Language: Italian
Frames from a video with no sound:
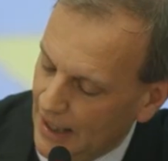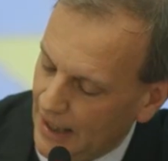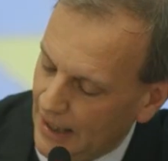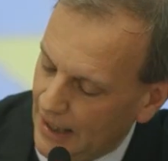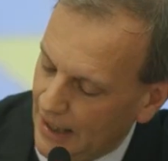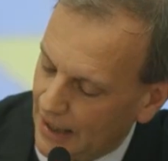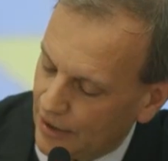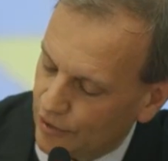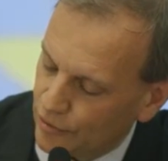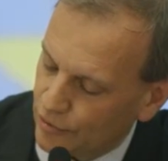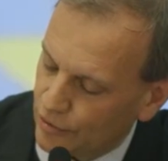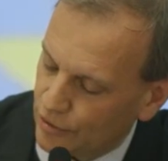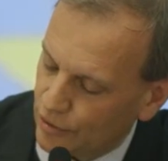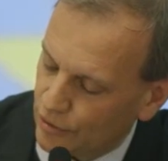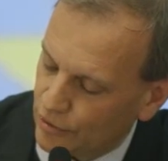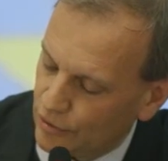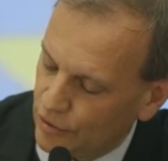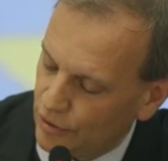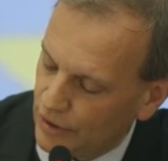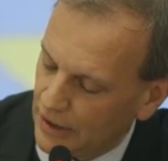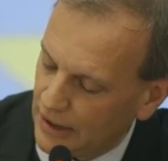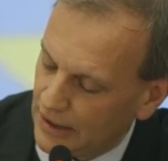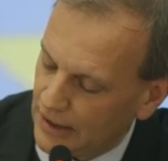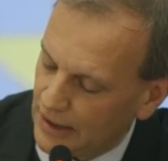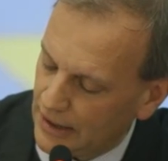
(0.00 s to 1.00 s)
la
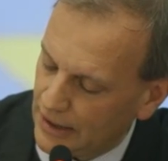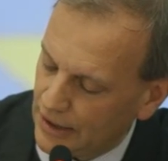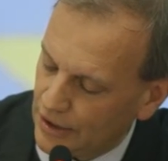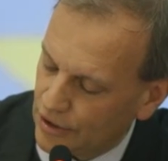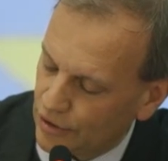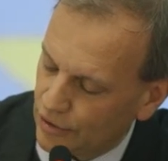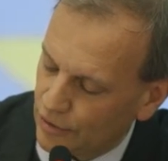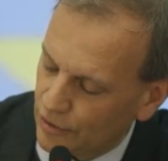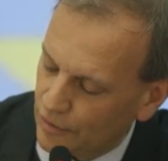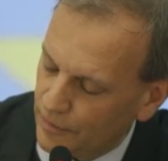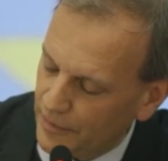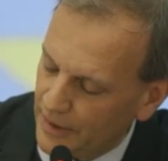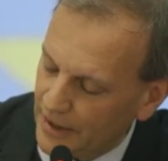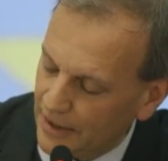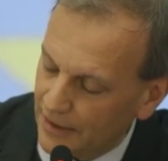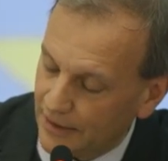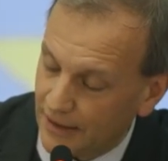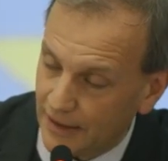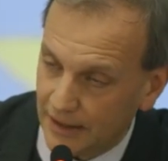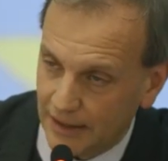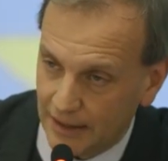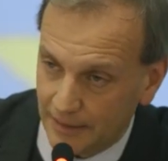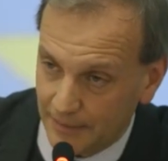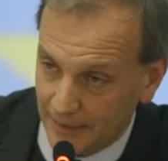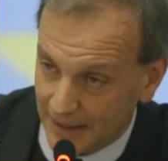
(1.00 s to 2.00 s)
costruzione degli
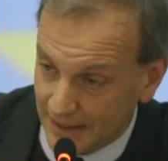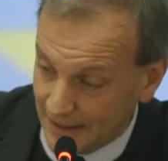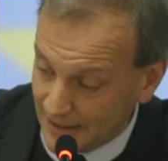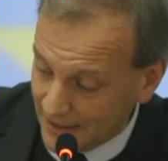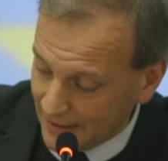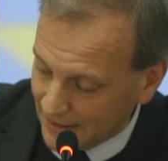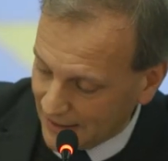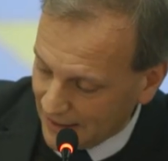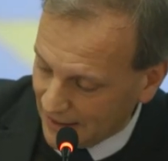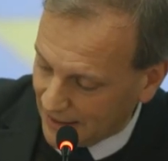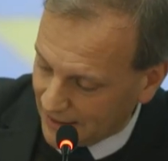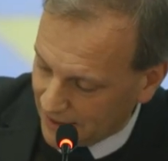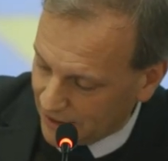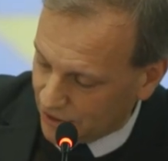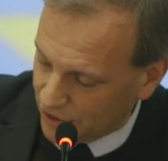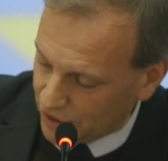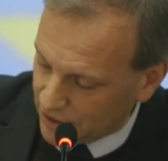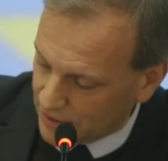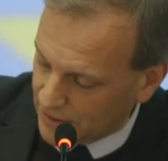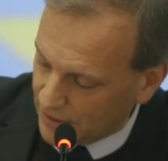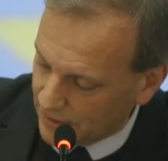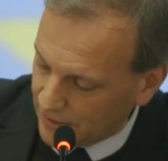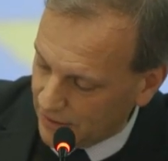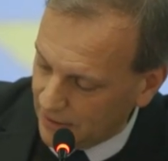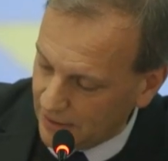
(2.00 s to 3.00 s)
strumenti e dei mezzi
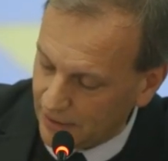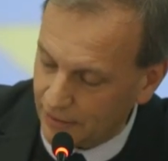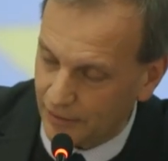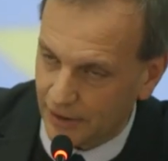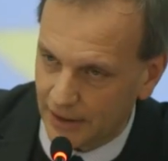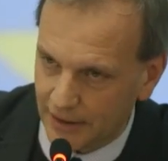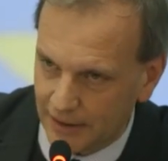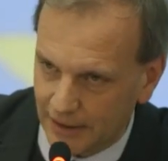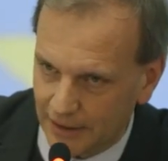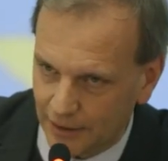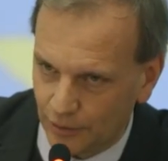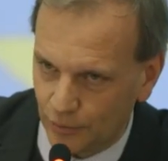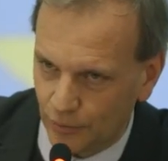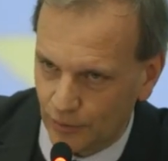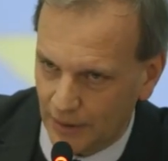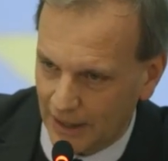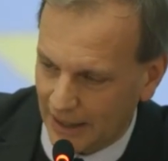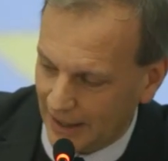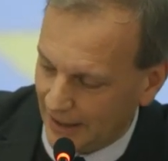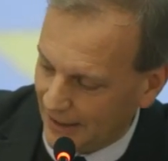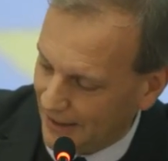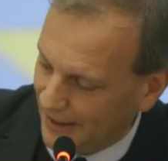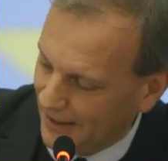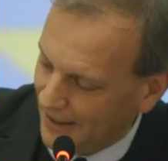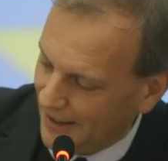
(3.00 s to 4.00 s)
tecnici, sentite quanto è
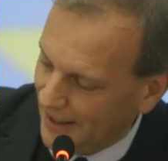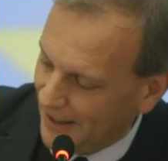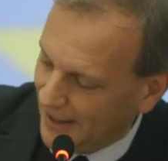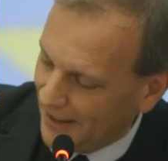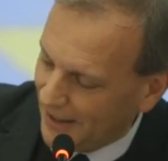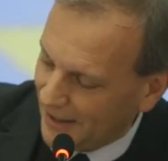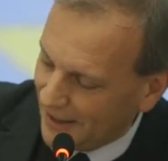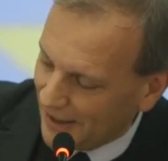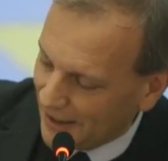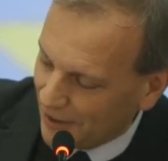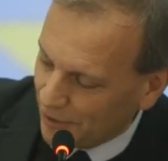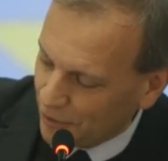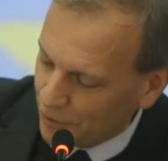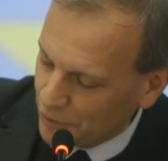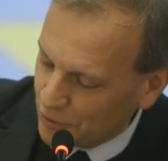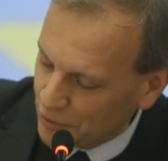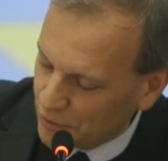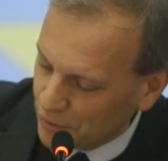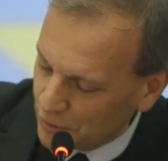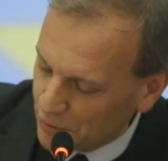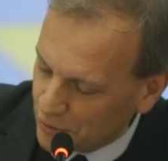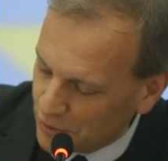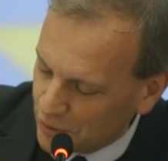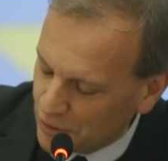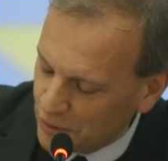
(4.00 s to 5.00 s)
attuale, la
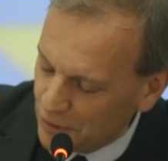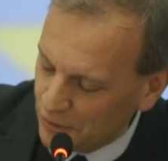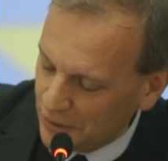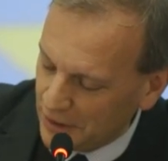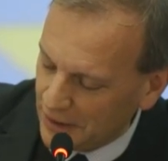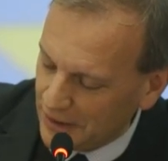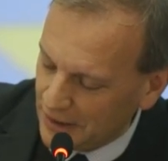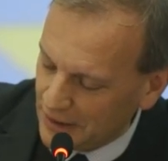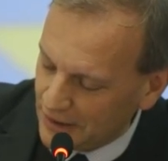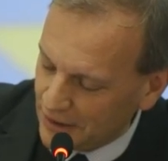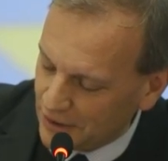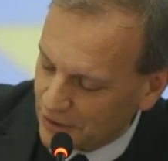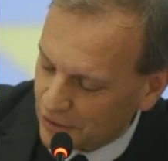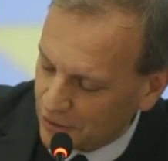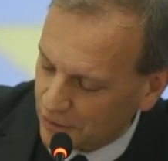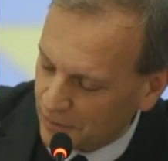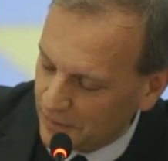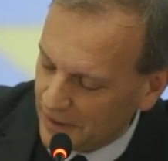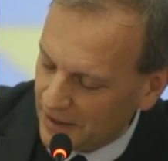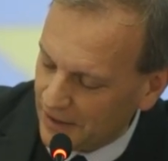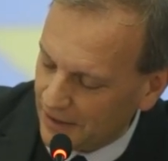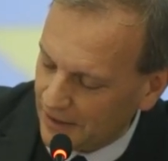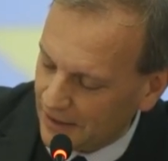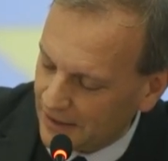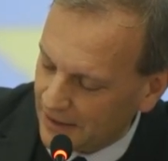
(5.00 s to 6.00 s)
costruzione degli
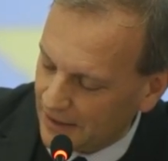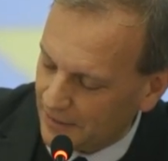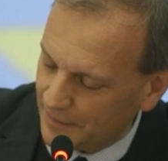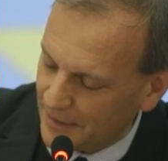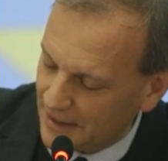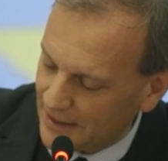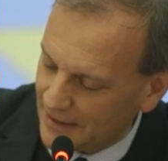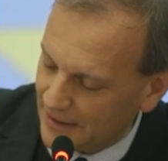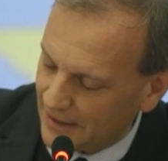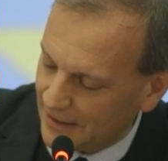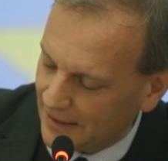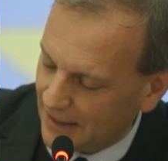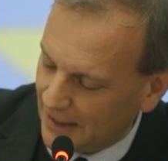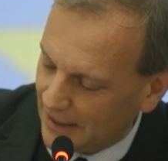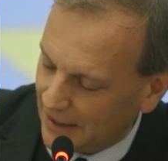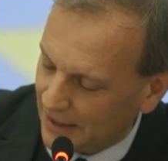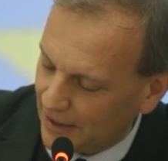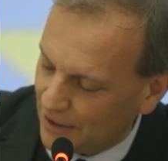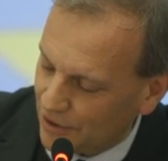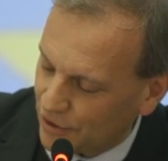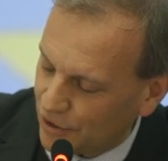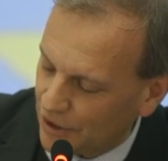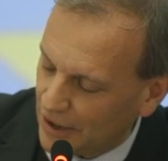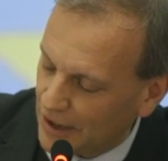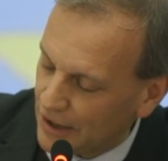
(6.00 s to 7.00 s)
strumenti e dei mezzi
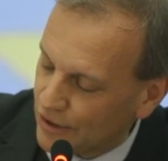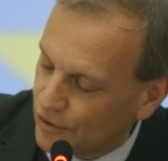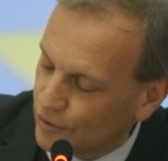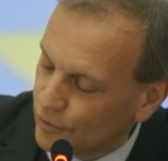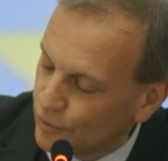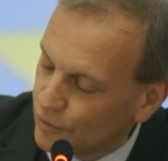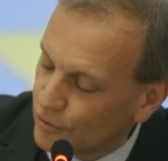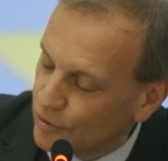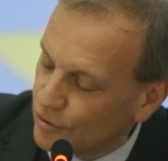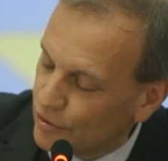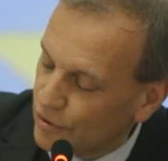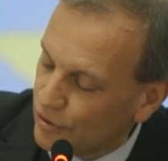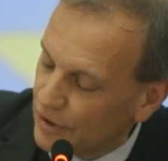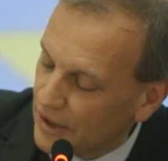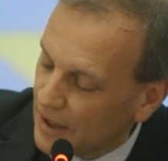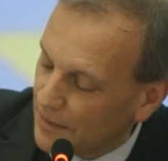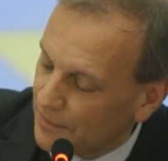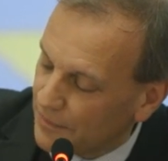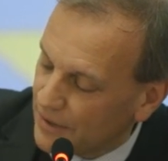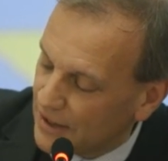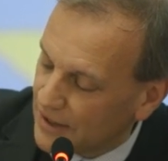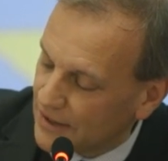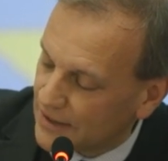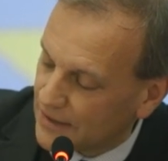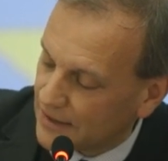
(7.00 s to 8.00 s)
tecnici, le soluzioni
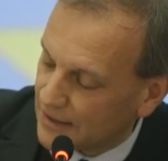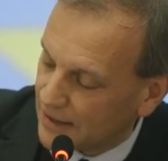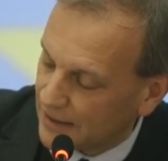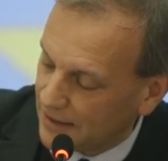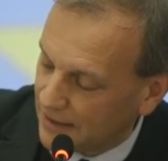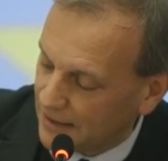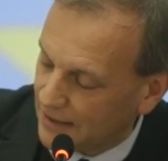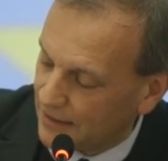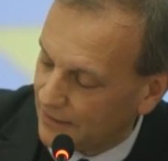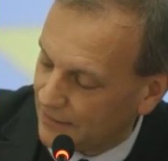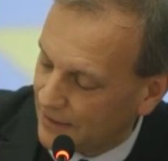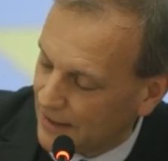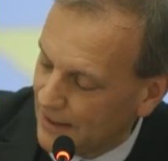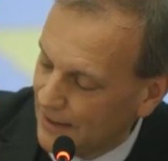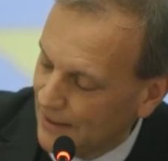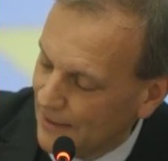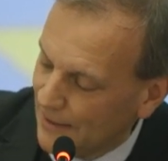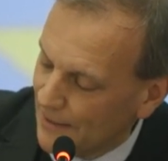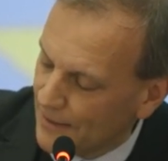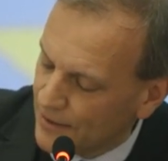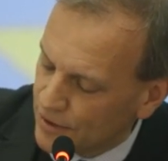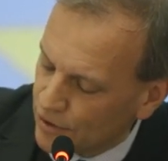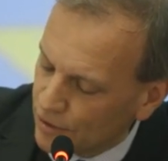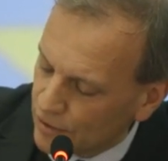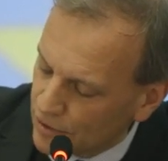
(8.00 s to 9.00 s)
amministrative
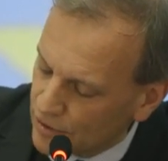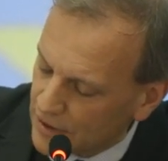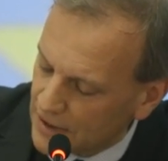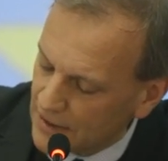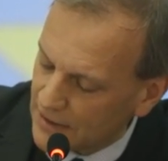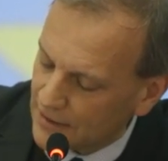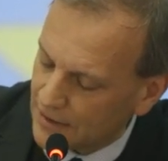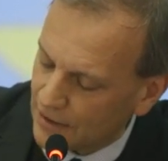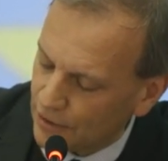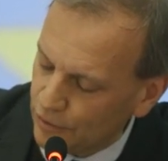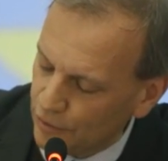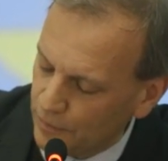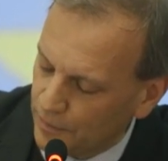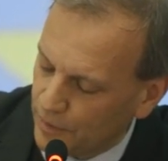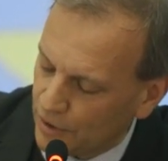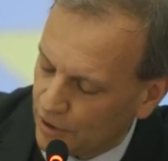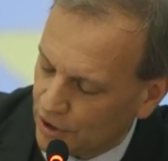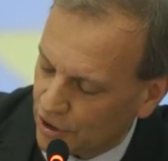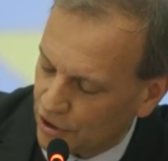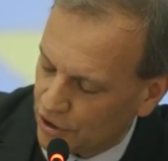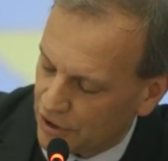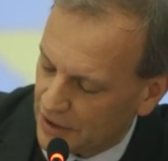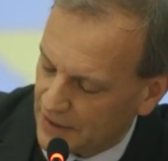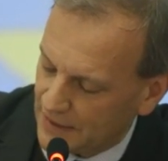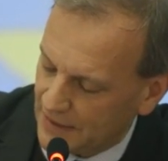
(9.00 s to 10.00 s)
sono senza dubbio
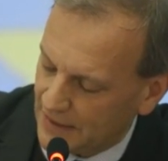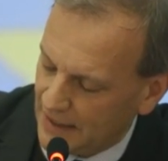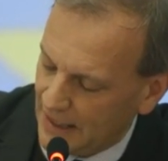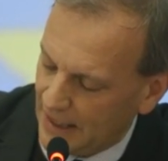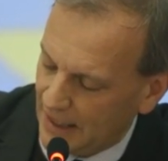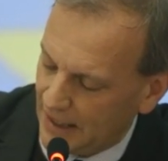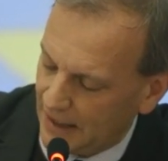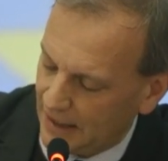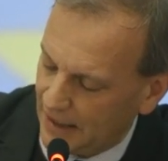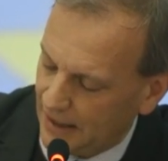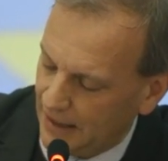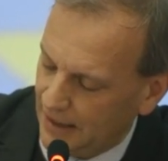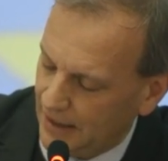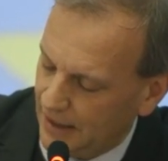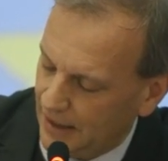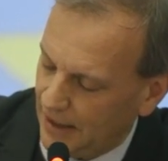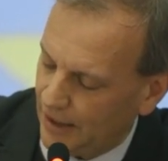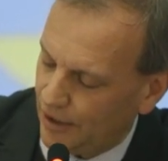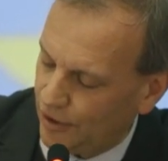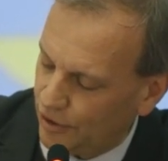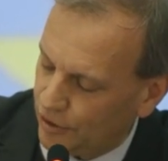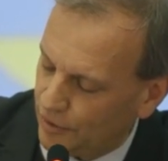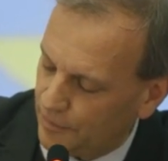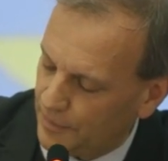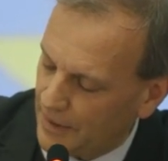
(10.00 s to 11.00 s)
necessarie e
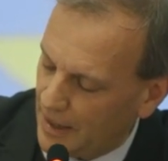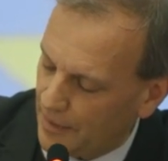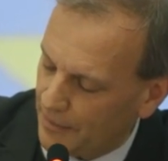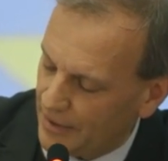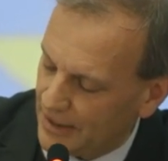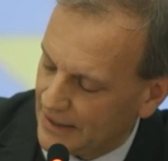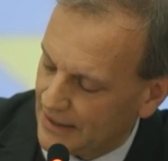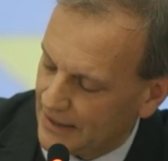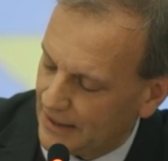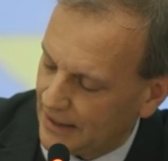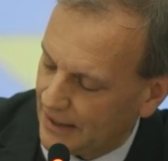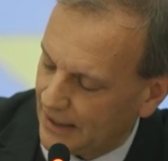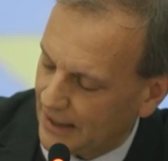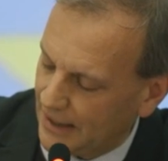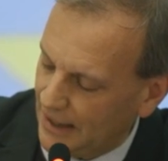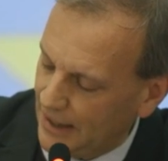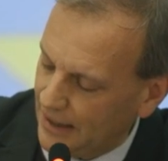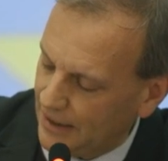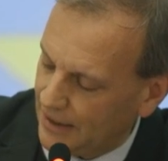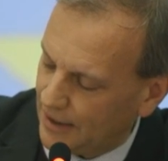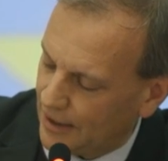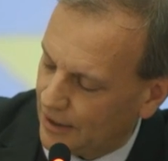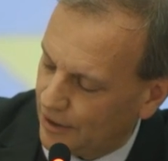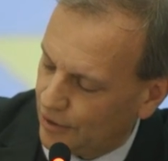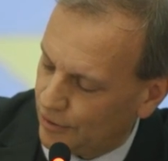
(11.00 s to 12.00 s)
noi dobbiamo essere
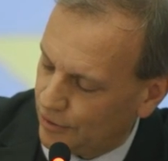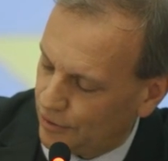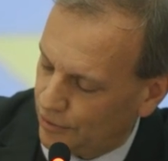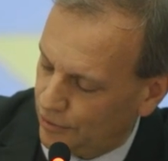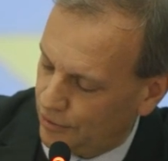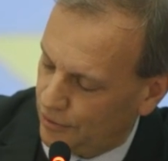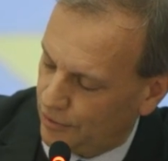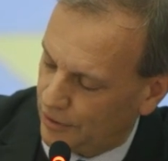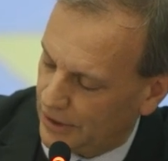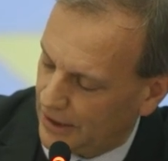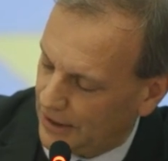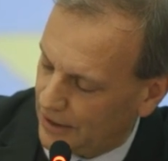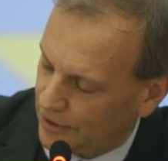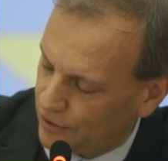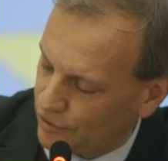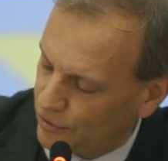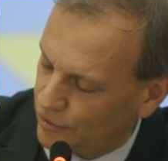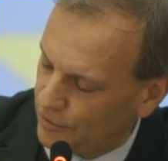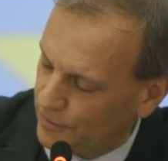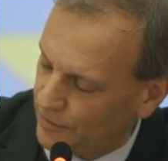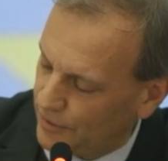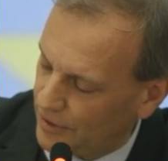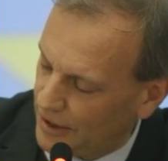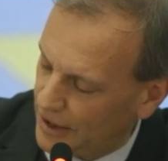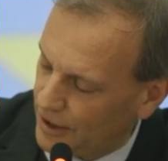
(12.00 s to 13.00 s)
grati a coloro che ne
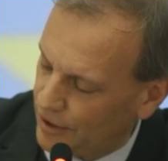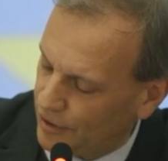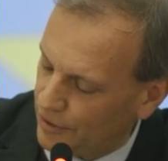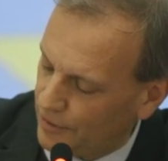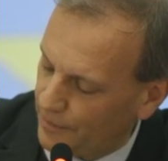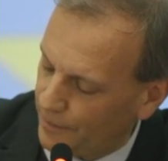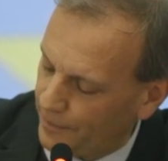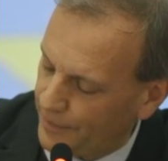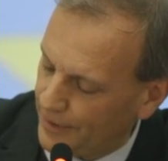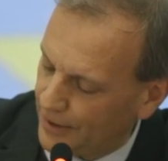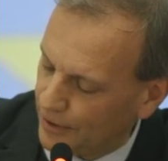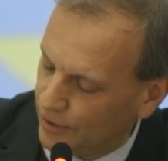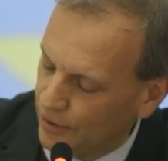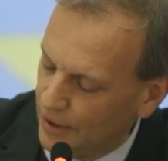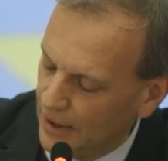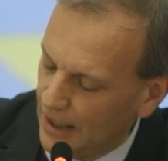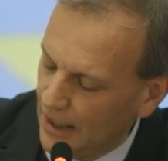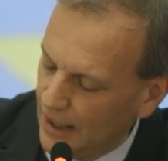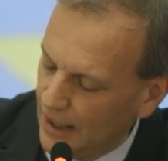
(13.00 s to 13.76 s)
assumono il compito.